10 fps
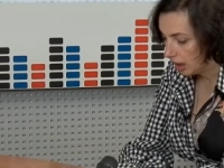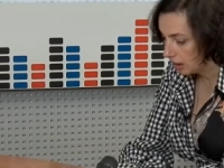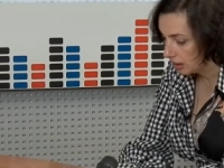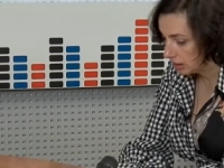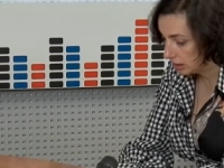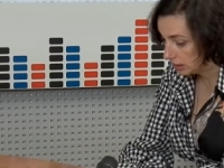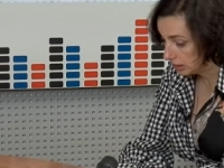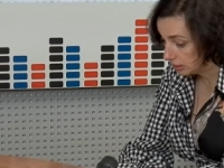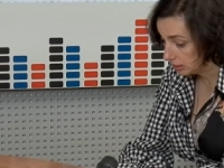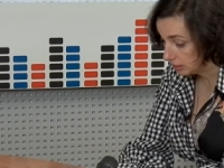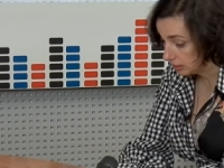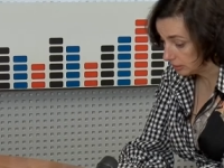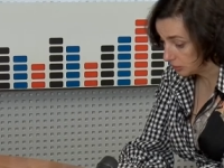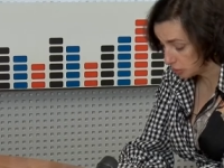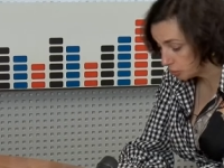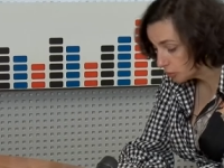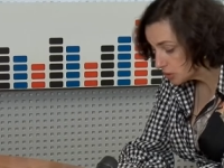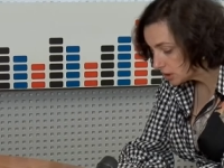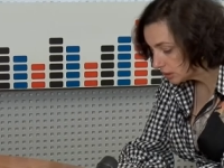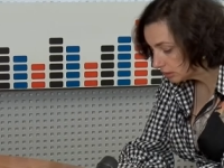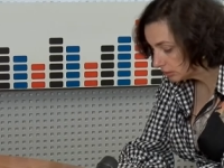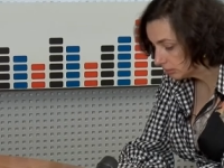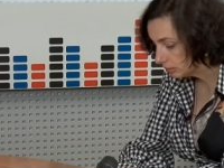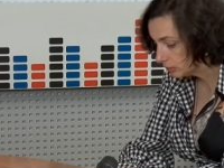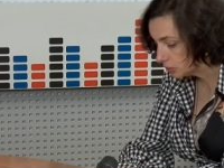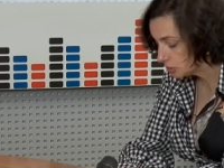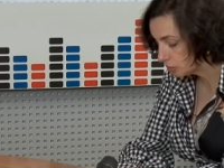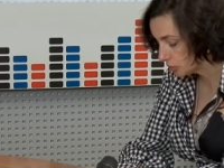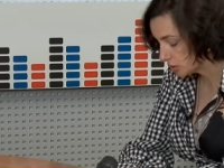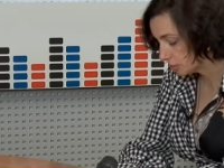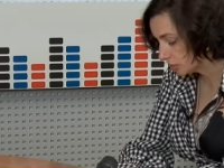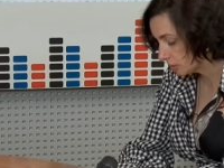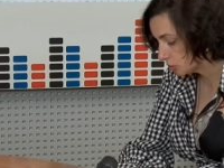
Э, очень просто. Очень просто, потому